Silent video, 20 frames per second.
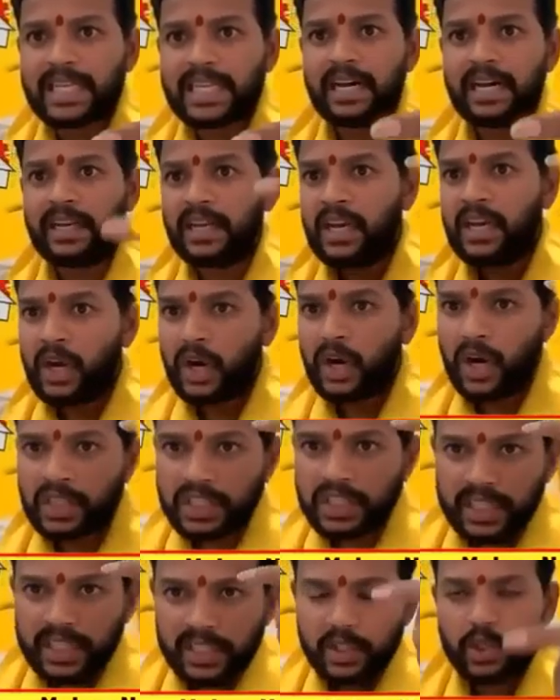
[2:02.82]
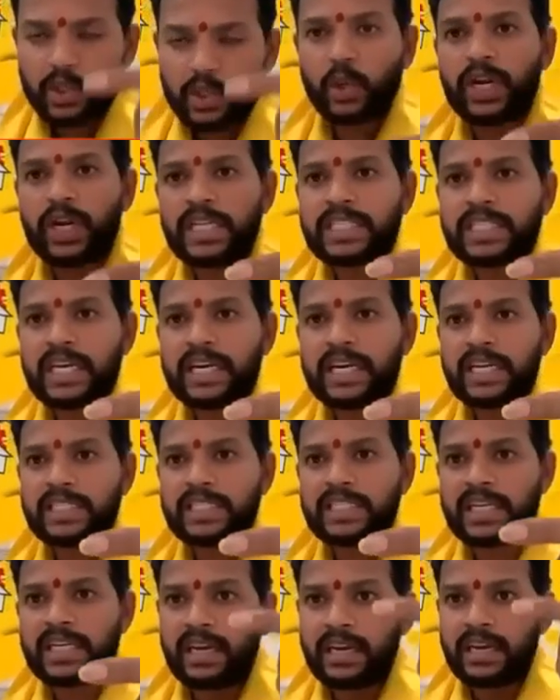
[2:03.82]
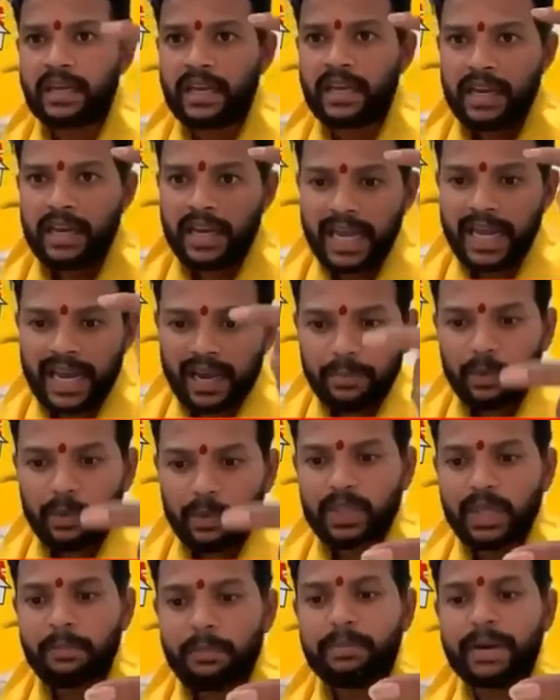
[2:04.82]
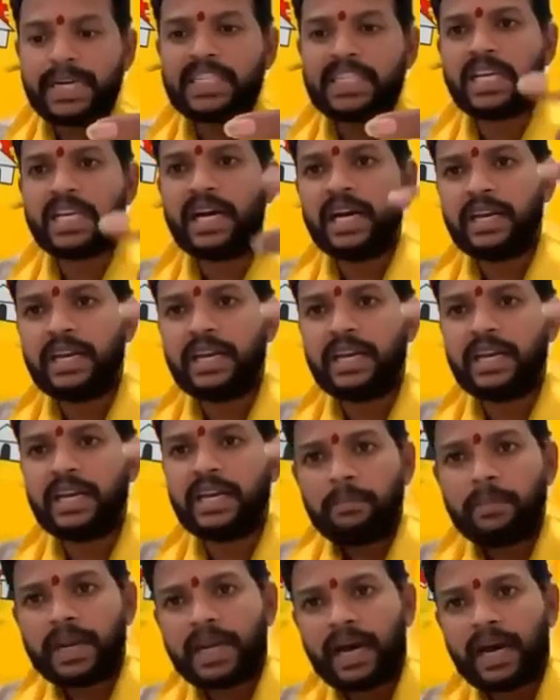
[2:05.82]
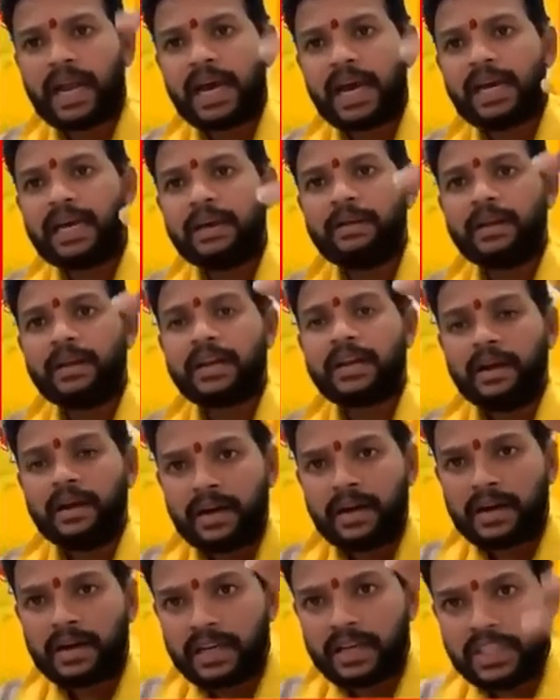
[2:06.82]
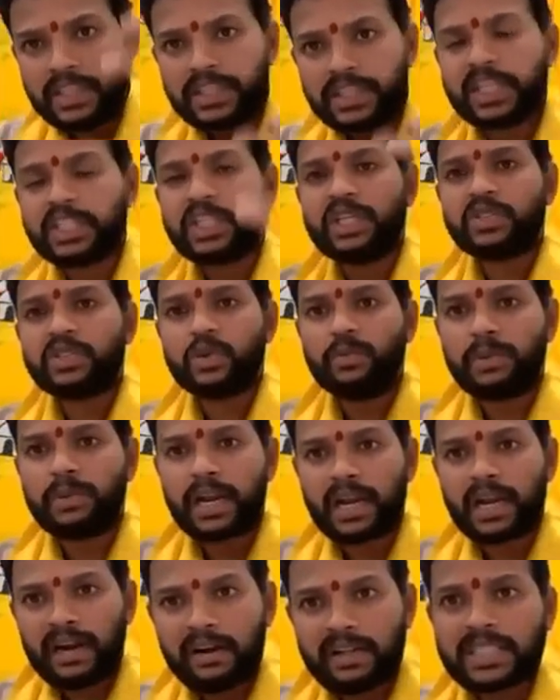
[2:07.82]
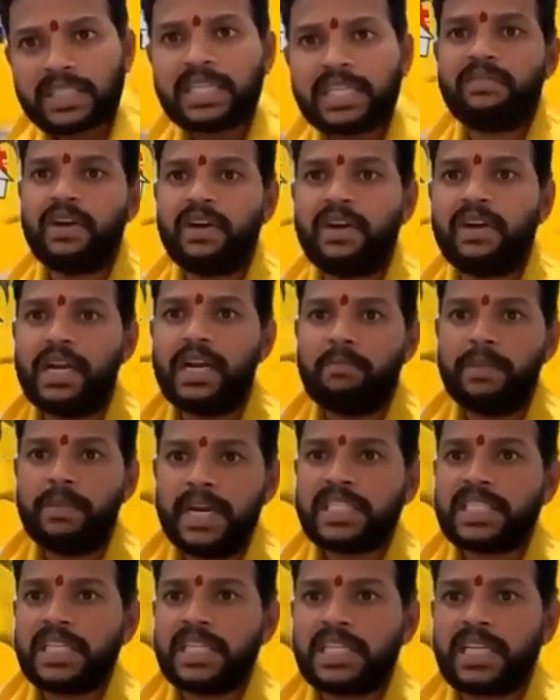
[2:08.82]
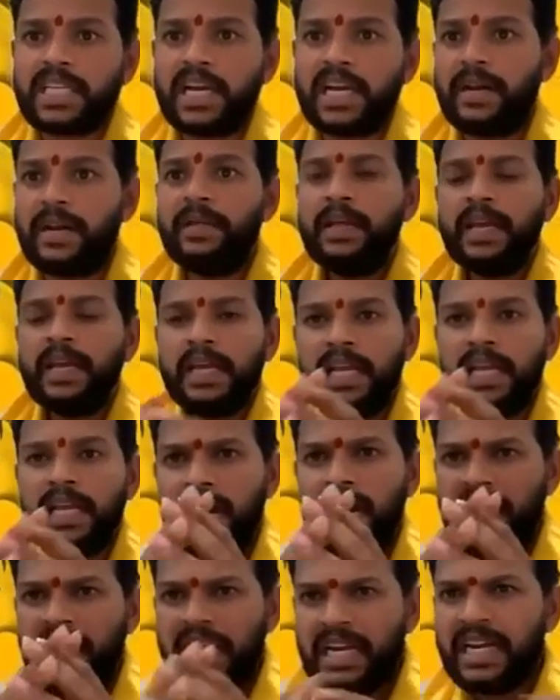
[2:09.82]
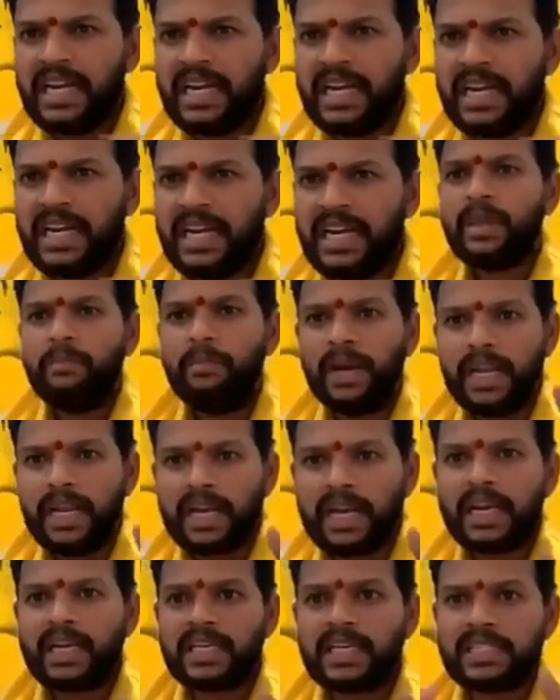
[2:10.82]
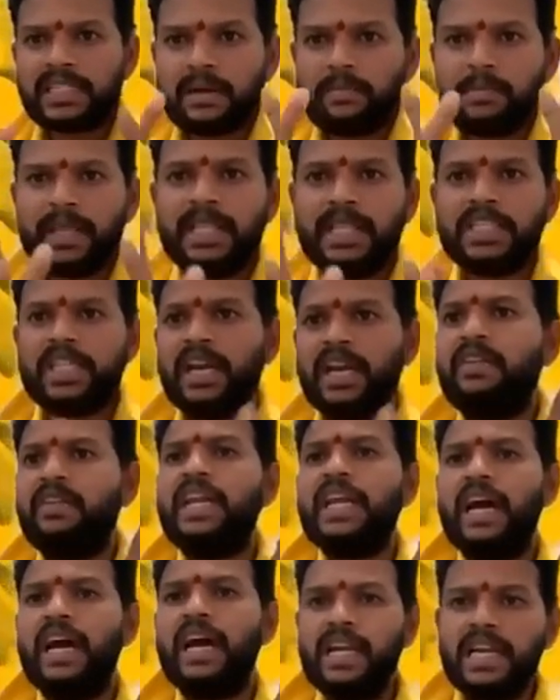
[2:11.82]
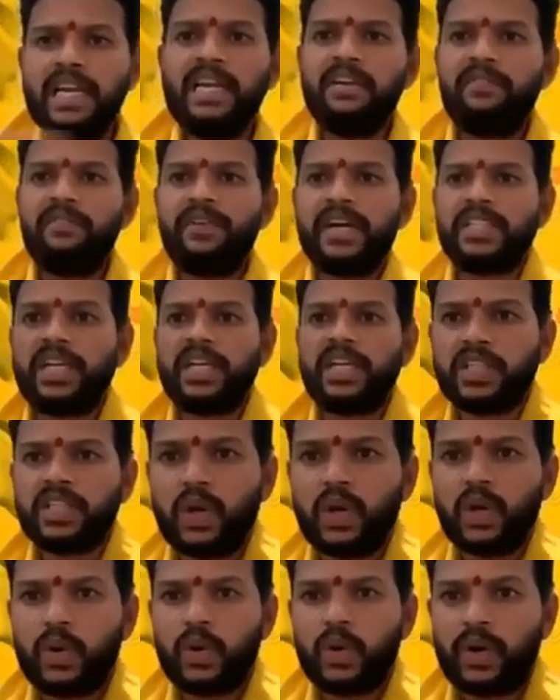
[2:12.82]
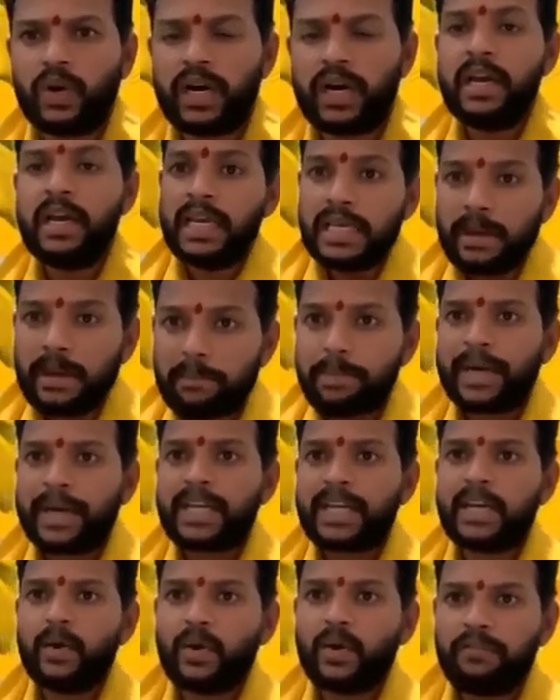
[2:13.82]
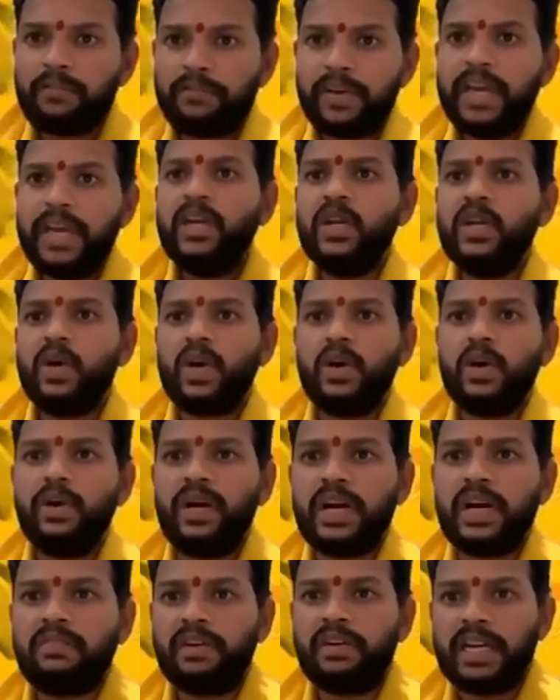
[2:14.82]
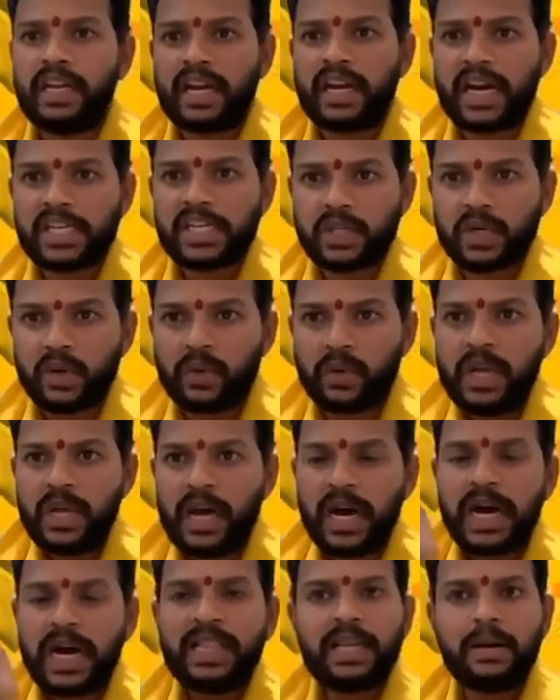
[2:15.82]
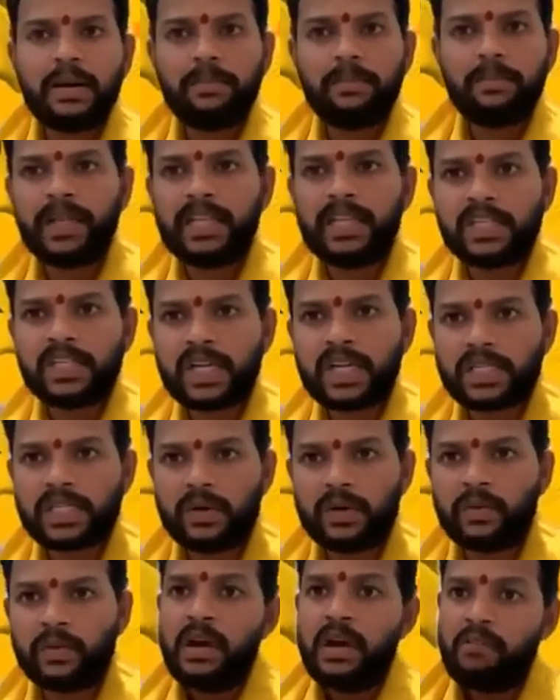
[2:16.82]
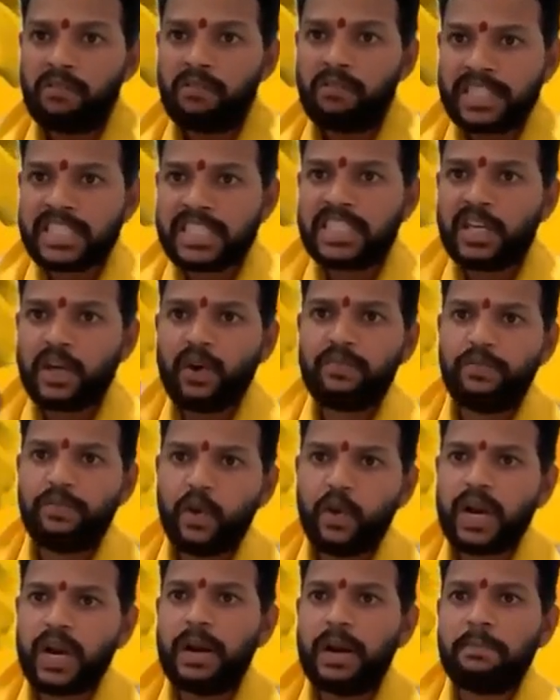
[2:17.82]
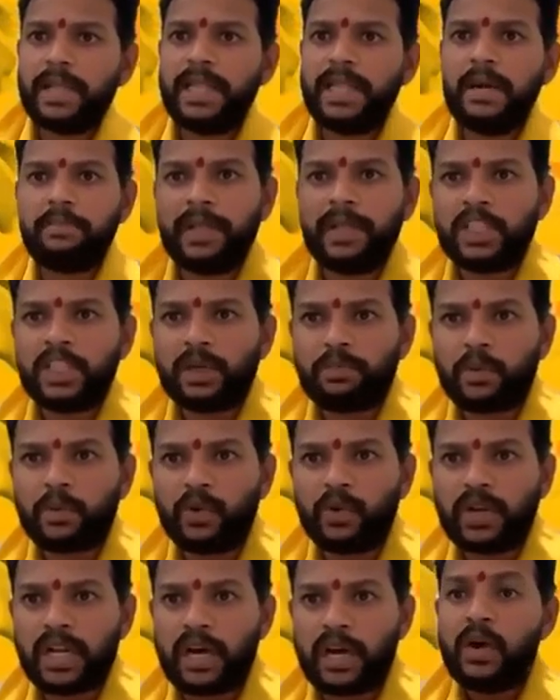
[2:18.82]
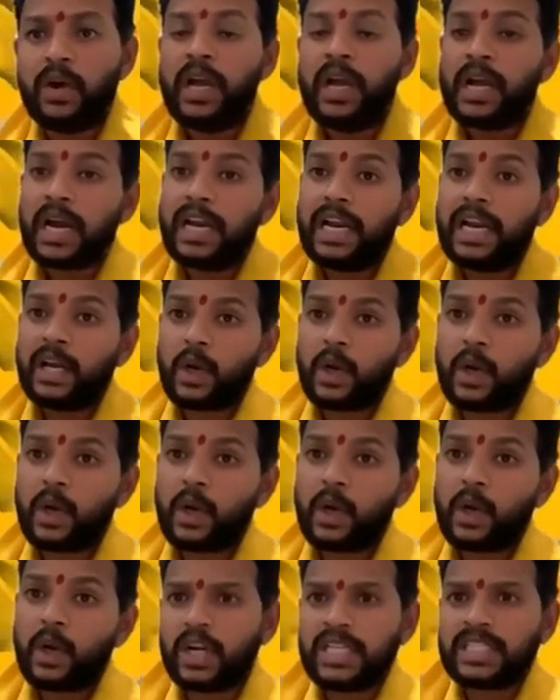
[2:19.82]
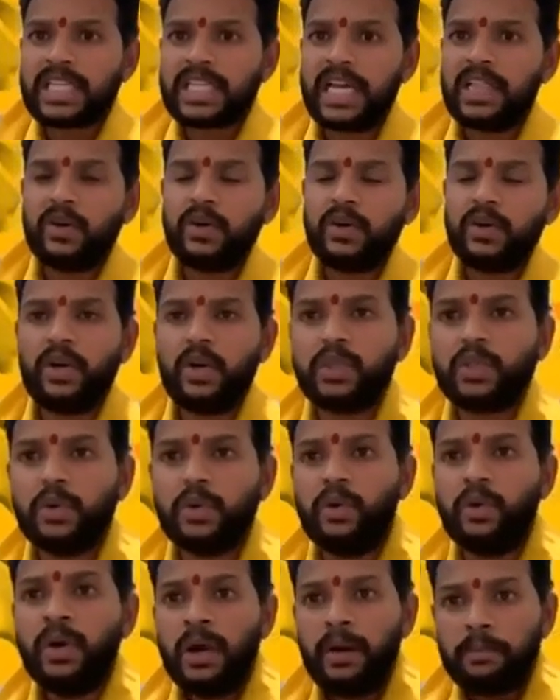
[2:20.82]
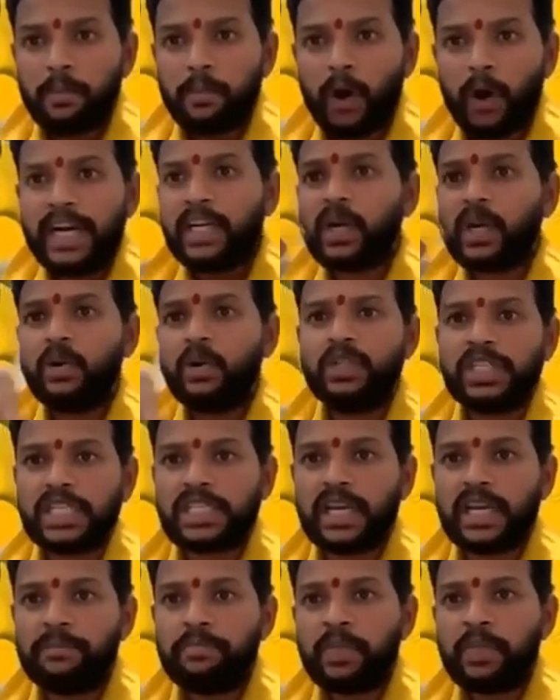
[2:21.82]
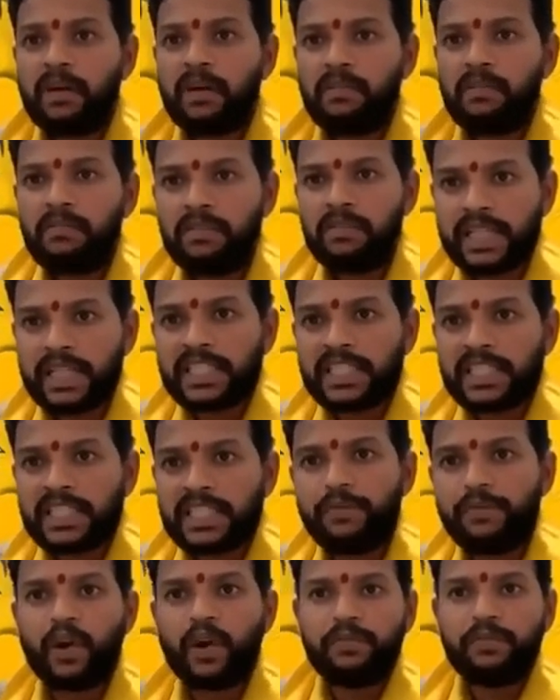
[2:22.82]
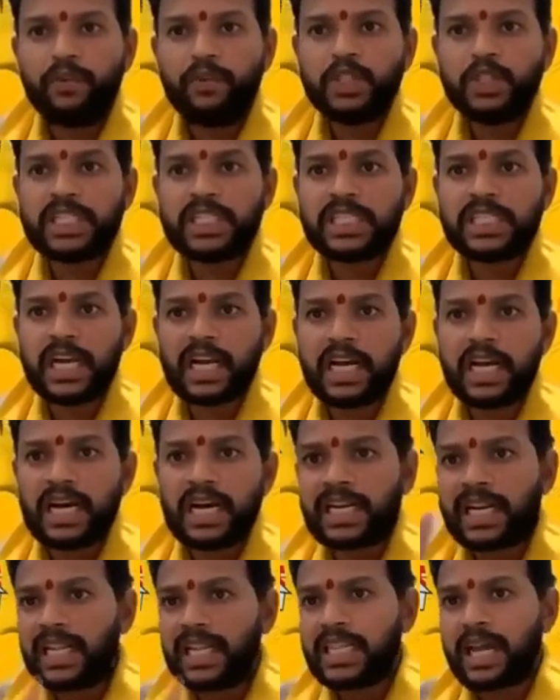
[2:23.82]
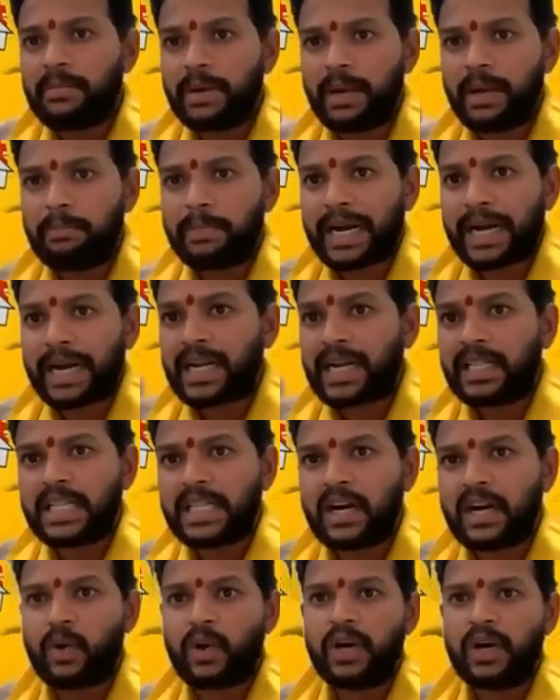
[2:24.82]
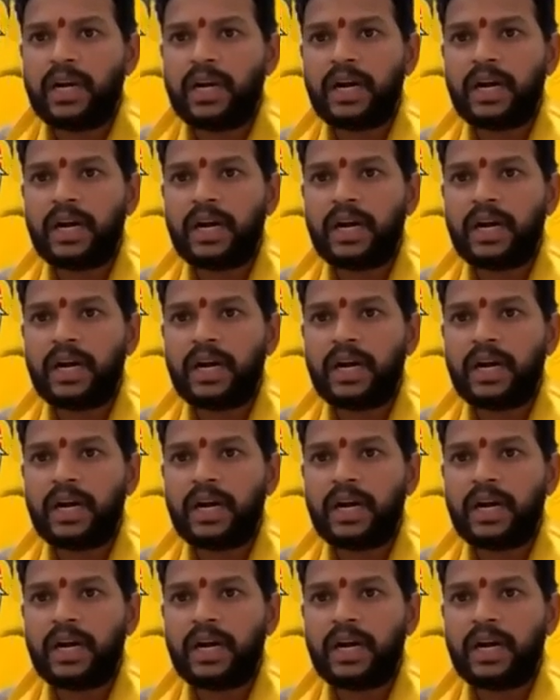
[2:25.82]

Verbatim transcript: కానీ ఆక్సిజన్ స్టోరేజ్ సెంటర్స్ కానీ లేకపోతే బెడ్స్ కానీ మరి అలాగే ఇంజెక్షన్స్ మనకు కావాల్సినటువంటి మెడిసిన్స్ కానీ ఇలా అన్ని మెడికల్ కి సంబంధించినటువంటి అన్ని ఇన్ఫ్రాస్ట్రక్చర్ లో కూడా ఇప్పటికీ కూడా ఫెయిల్యూర్ లో ఉన్నటువంటి రాష్ట్రం ఆంధ్రప్రదేశ్ రాష్ట్రం వన్ జీరో ఫోర్ అని పదే పదే చెప్పుకుంటున్నారు కానీ కోర్టులు సైతం ఈ రోజు పాయింట్ అవుట్ చేసే వన్ జీరో ఫోర్ కి ఫోన్ చేస్తే గంటల తరబడి బెడ్లు దొరకకుండా